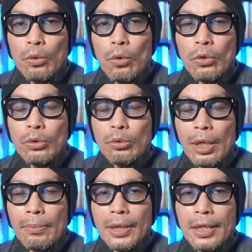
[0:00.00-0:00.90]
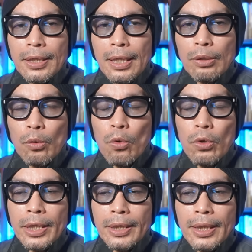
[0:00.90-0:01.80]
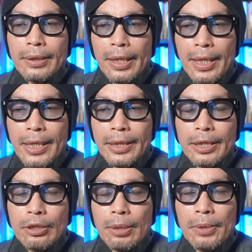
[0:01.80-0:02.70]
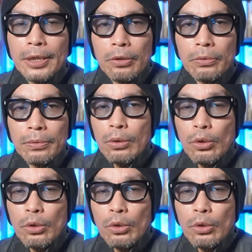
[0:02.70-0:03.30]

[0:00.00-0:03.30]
こういうドラマ的な強引な出会いにつきまとう